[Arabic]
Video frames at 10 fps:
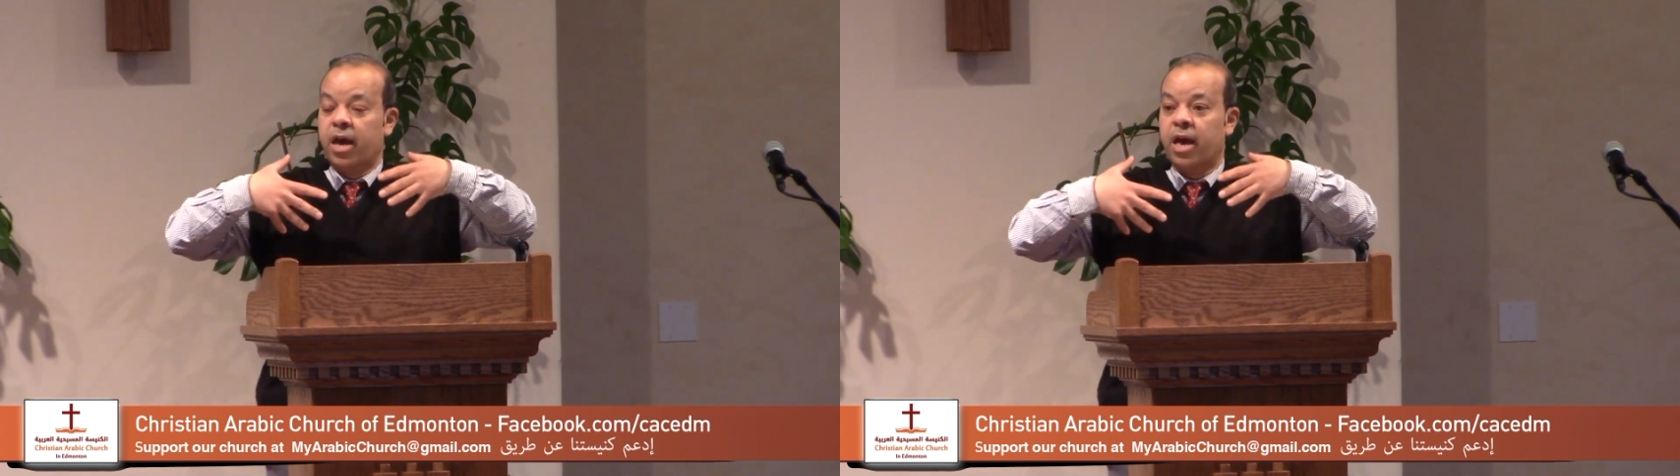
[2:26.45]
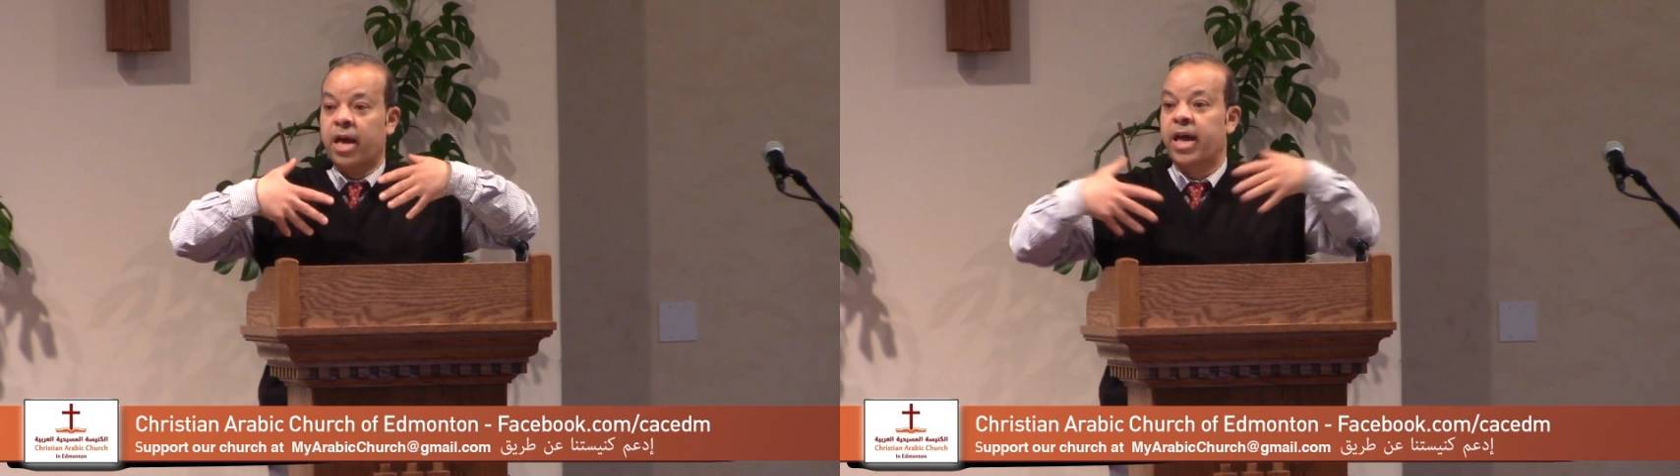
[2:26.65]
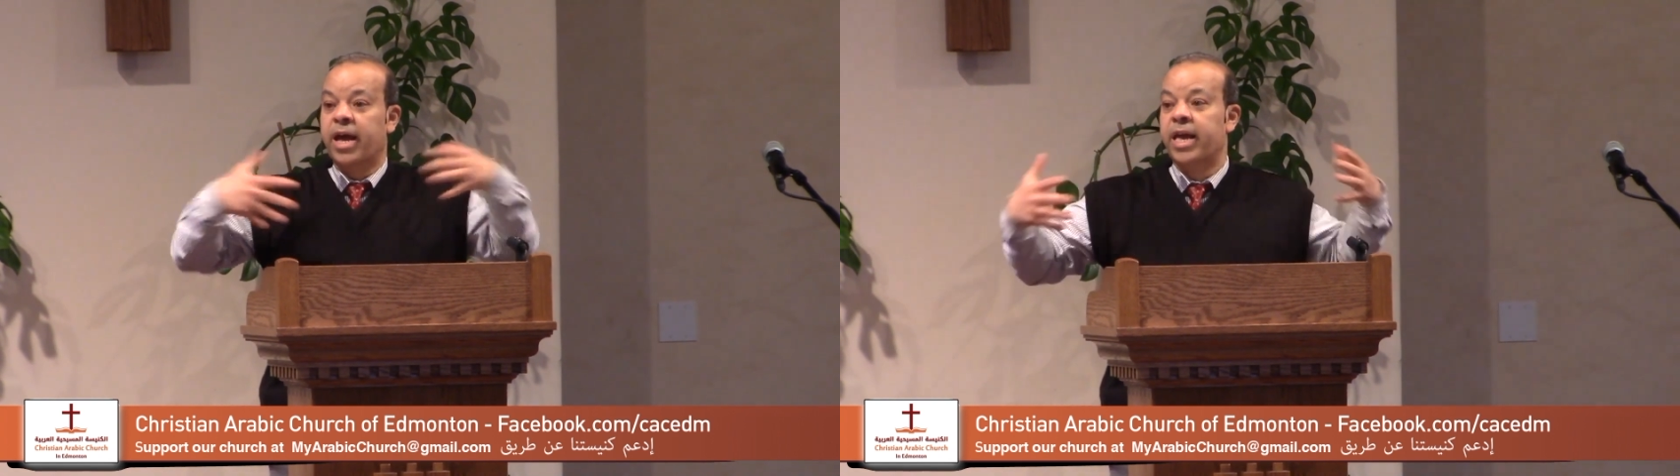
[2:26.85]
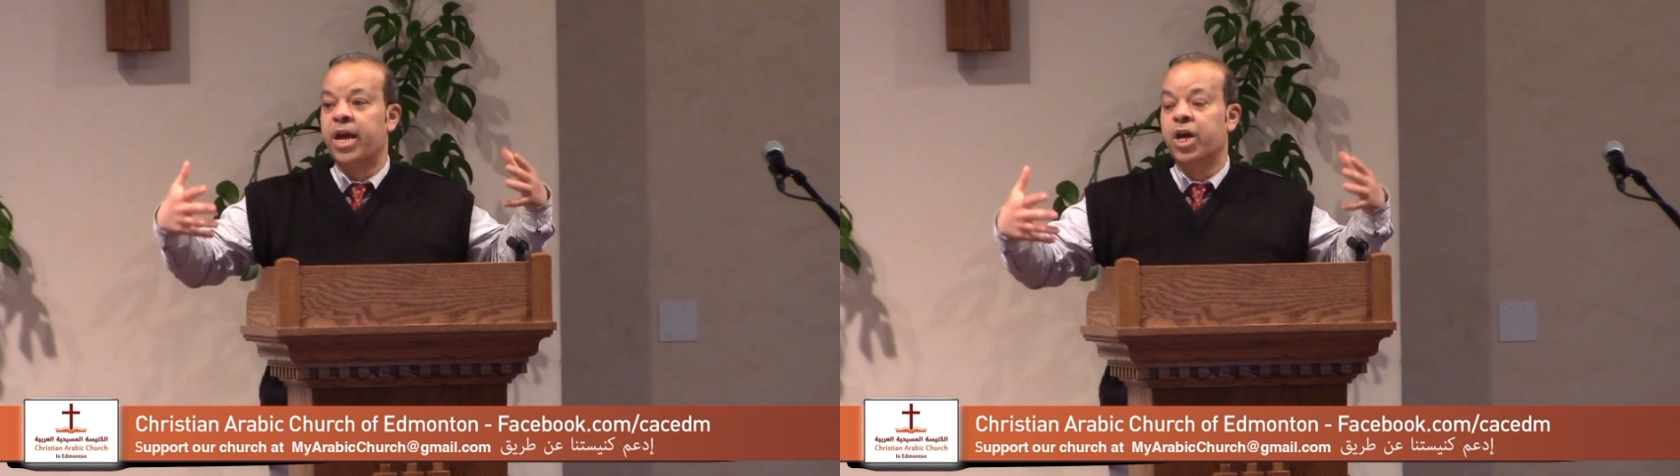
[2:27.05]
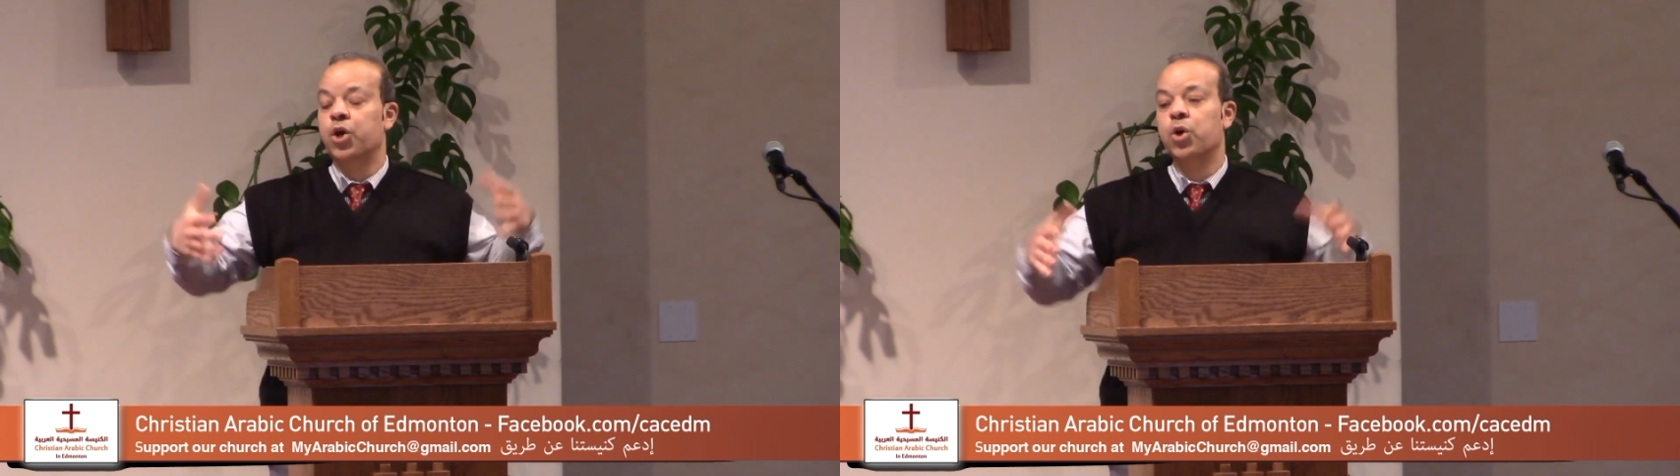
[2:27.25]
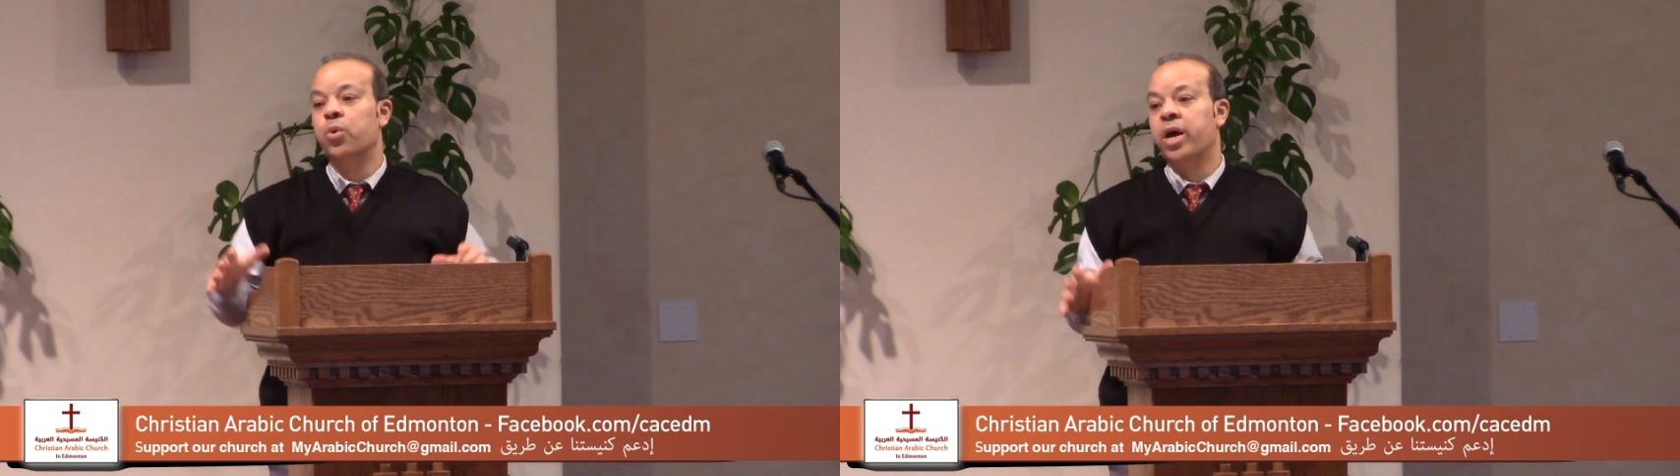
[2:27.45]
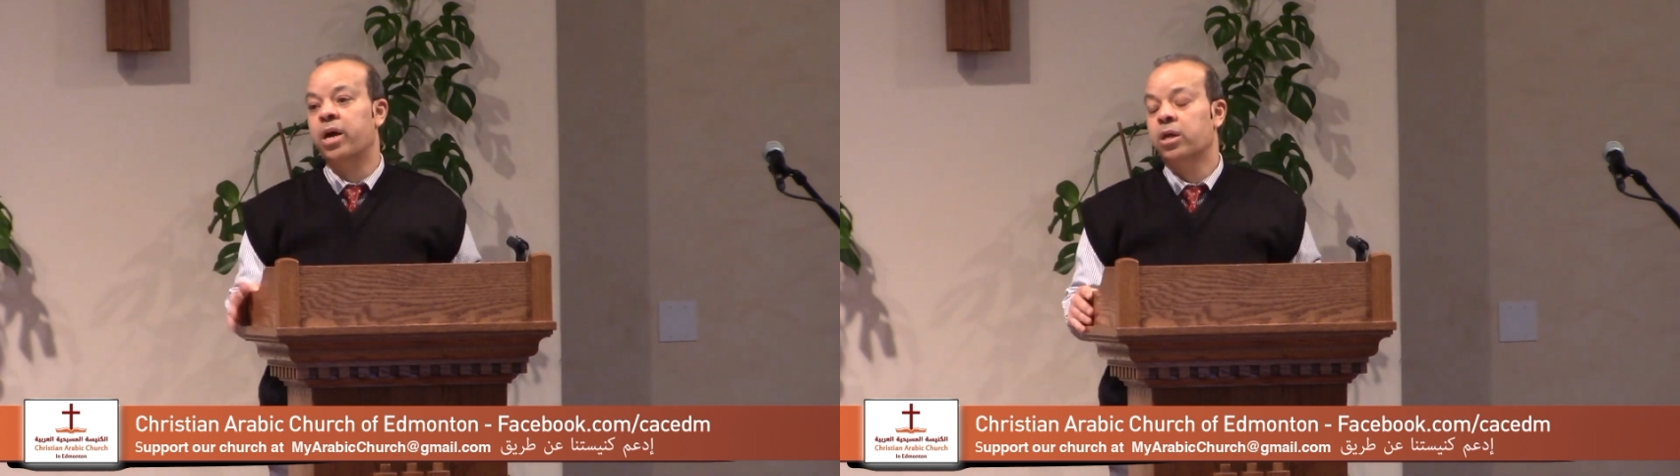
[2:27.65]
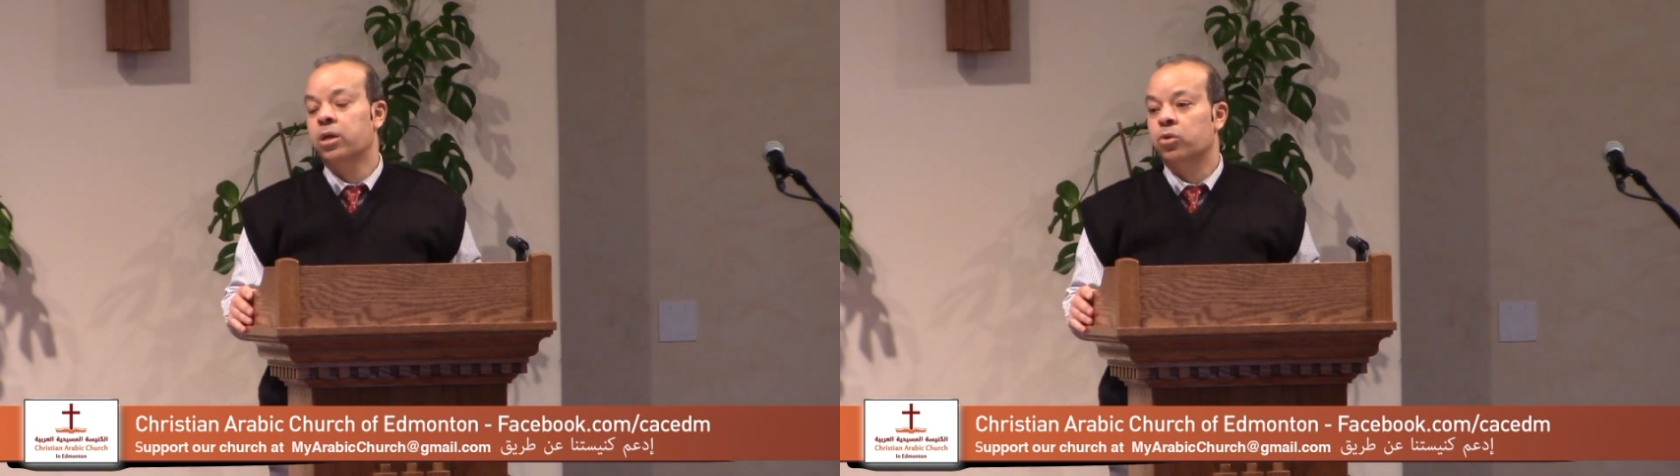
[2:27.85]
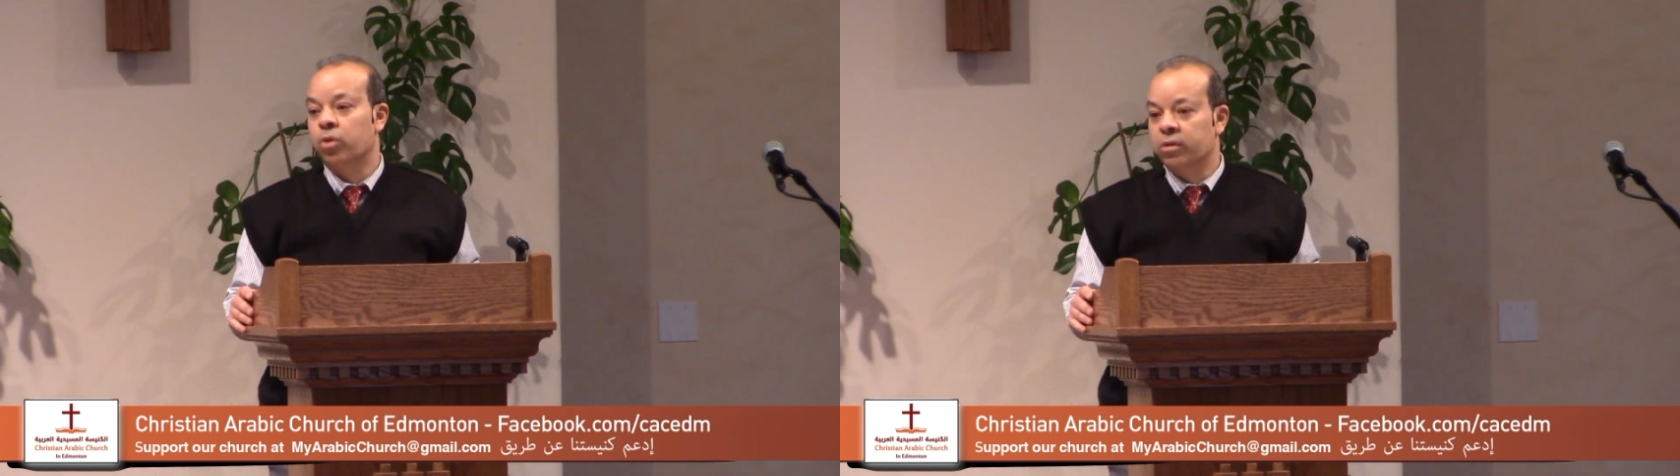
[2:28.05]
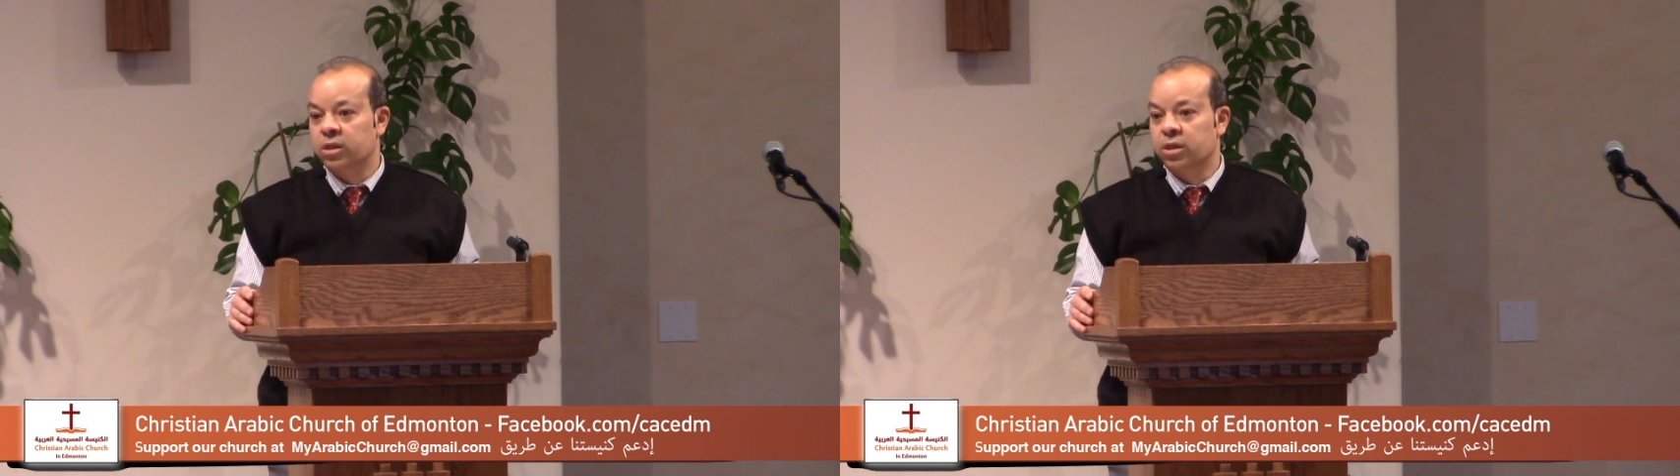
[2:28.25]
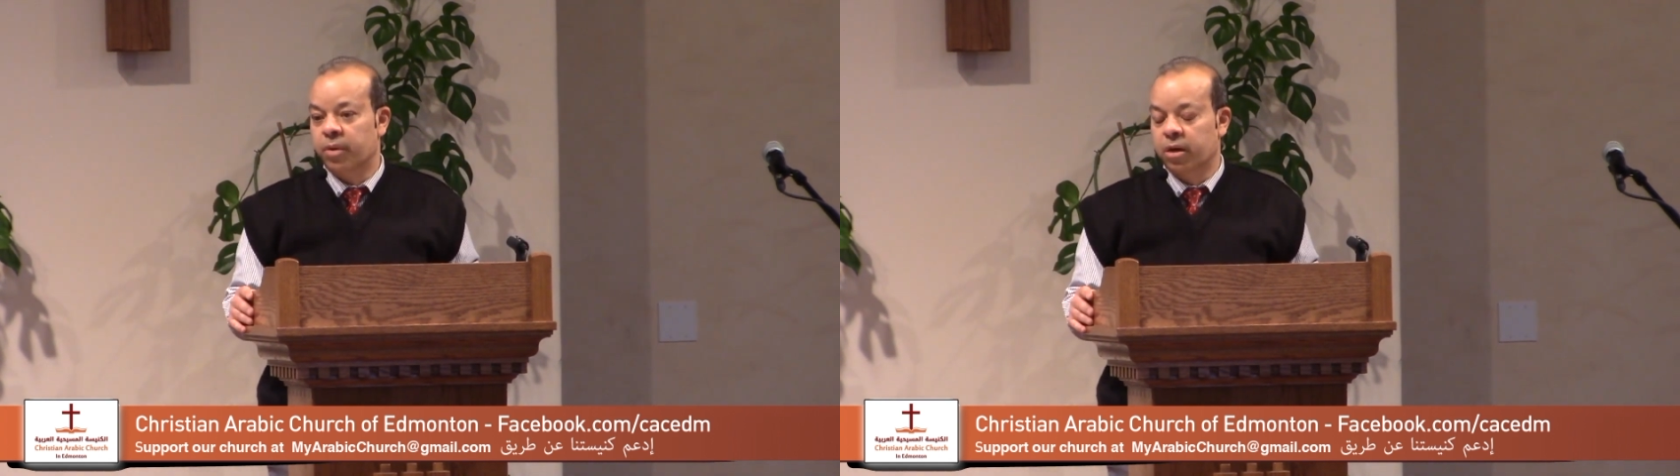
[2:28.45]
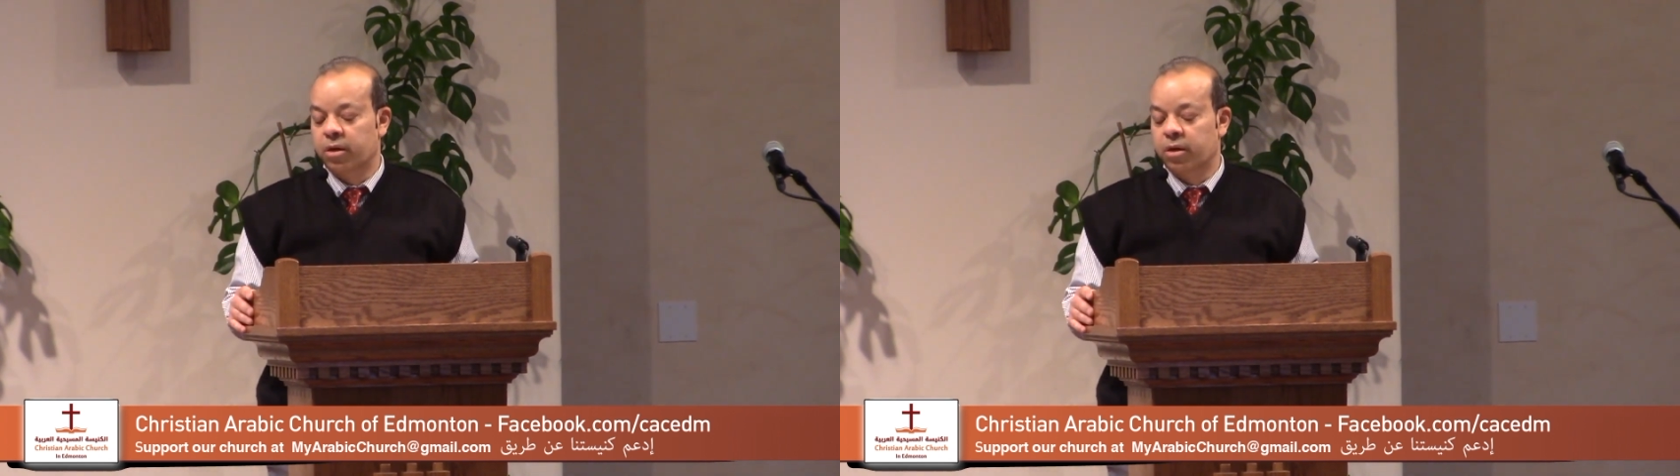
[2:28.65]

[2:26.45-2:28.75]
الهلاك هو نصيبك